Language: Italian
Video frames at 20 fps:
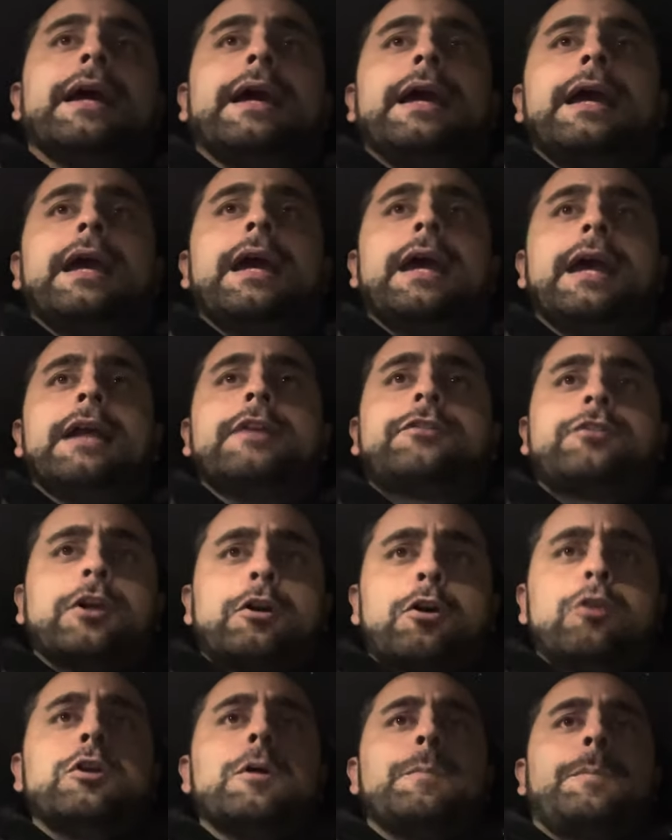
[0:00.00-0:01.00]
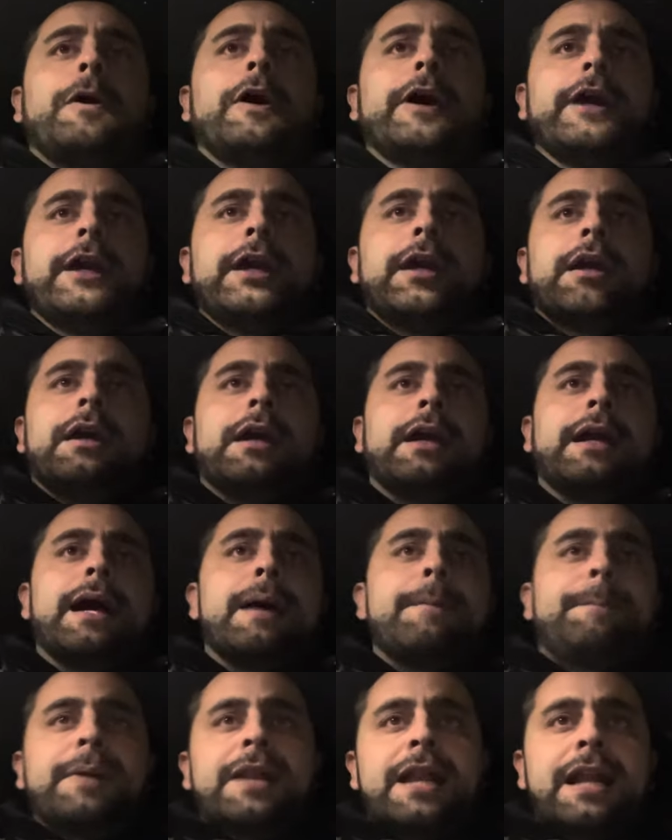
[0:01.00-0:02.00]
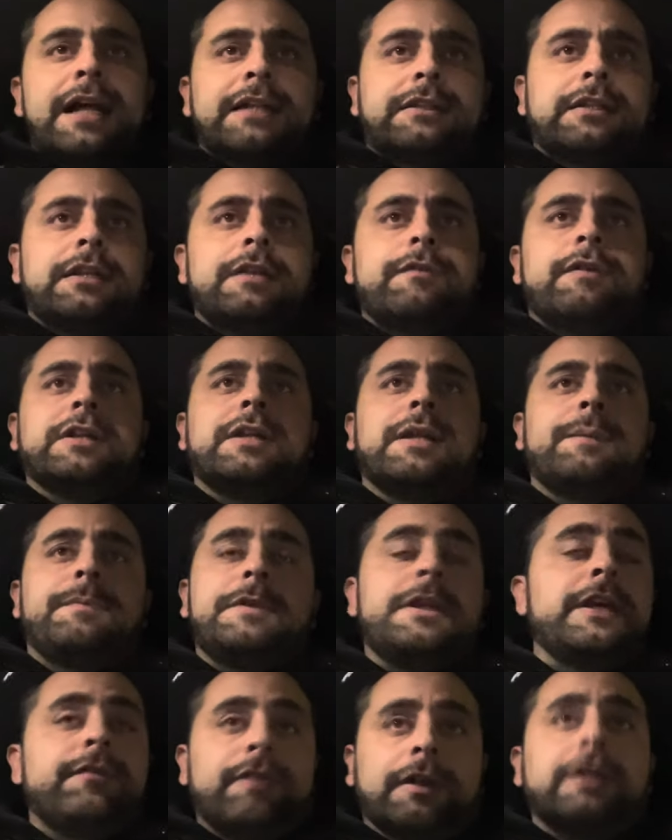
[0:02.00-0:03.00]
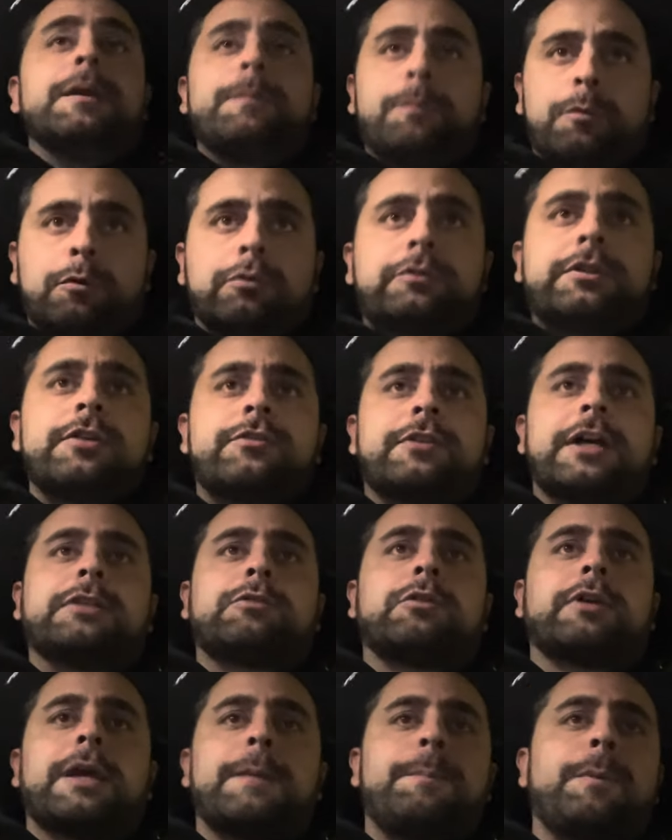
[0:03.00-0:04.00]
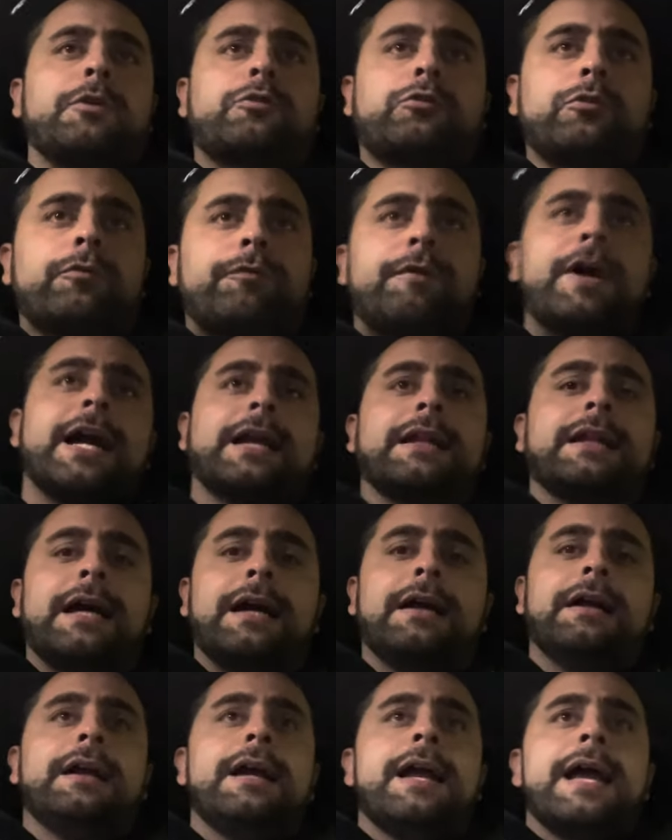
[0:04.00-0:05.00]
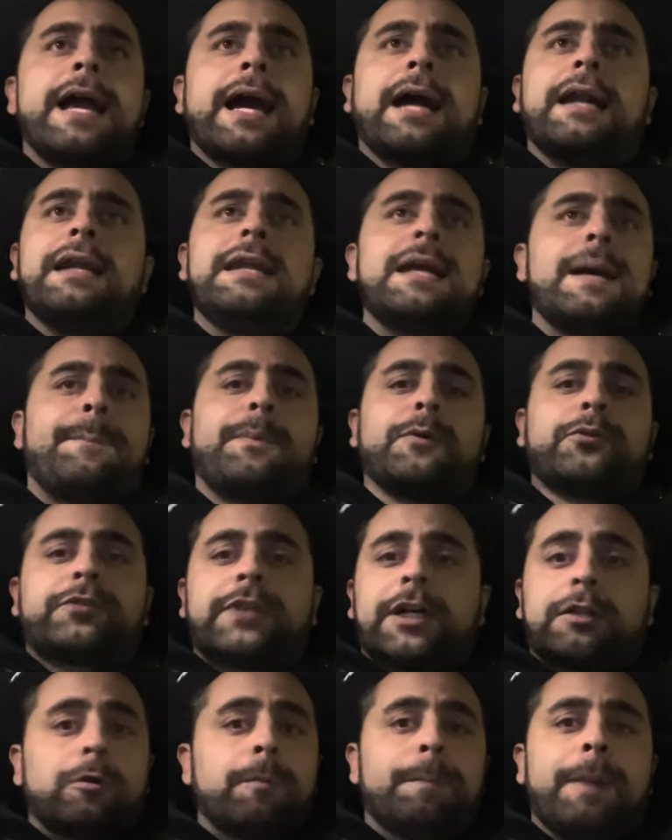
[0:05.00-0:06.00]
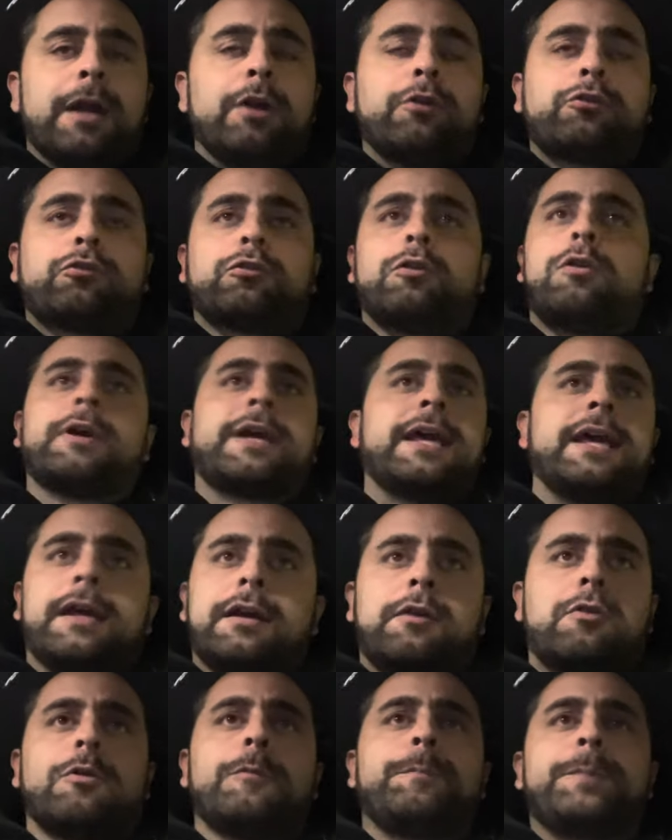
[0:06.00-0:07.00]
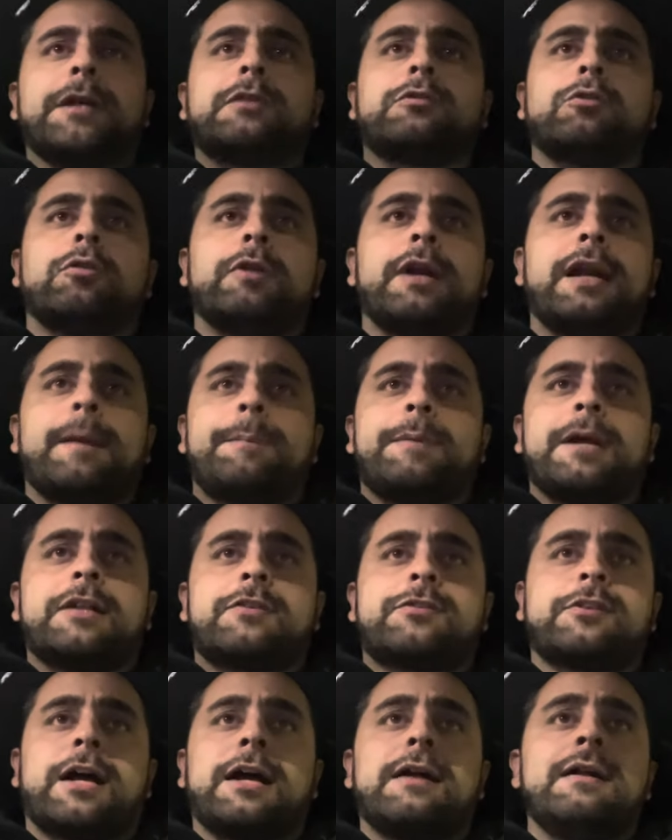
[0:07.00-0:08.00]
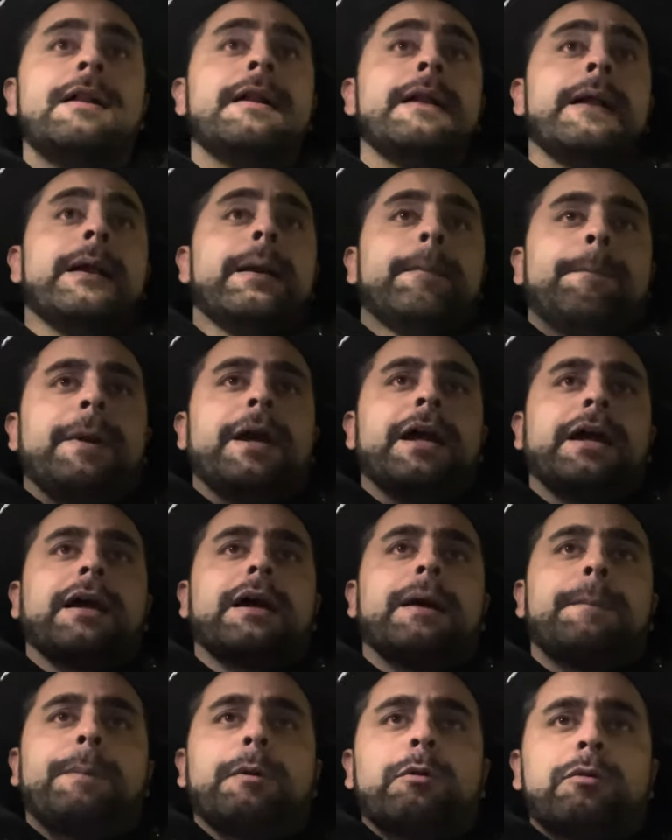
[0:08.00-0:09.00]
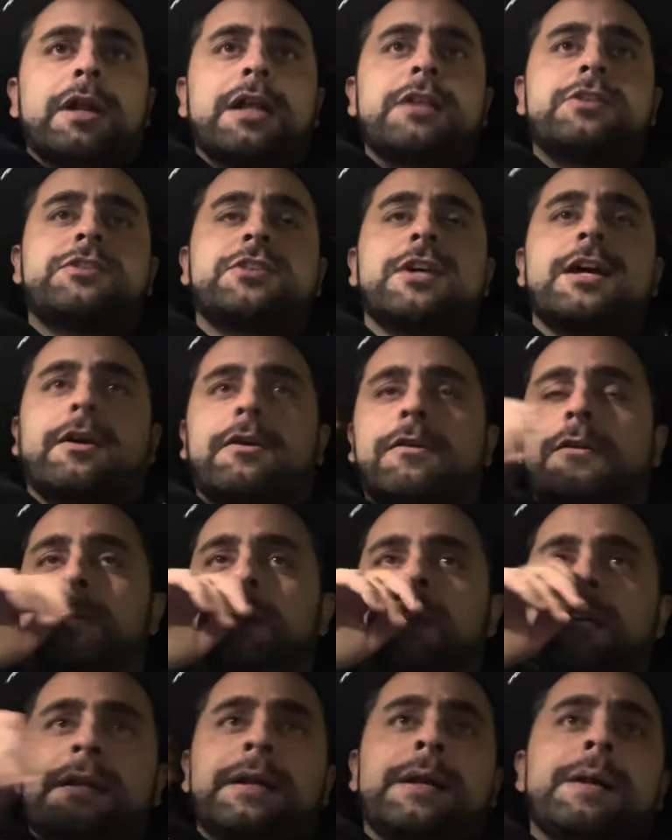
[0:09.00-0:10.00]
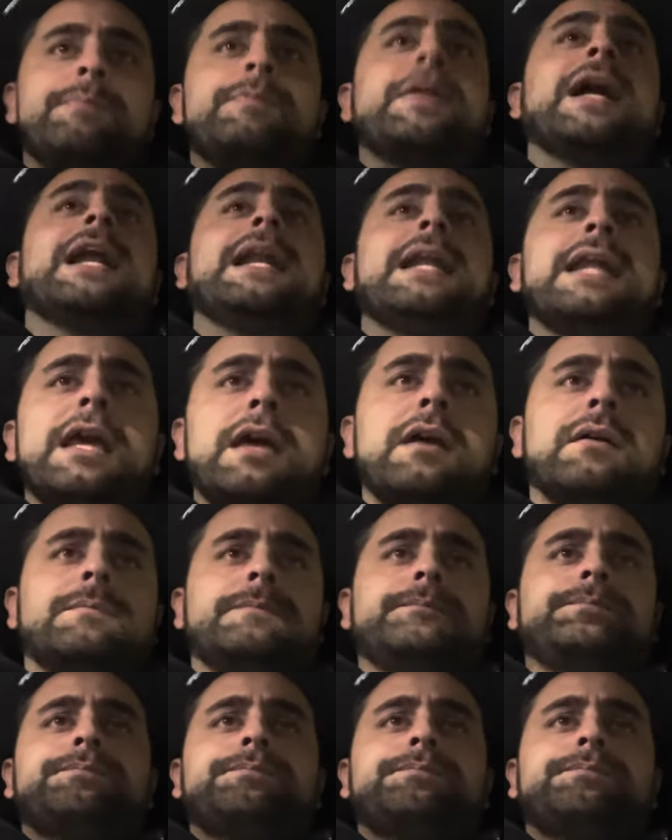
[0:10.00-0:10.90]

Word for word: e il secondo poi eh, gran pennellata di Van, de, di Van de Putte esatto che poi su Verna era lì appostato bello solo che col piattone la piazza per, per l'1-0 da lì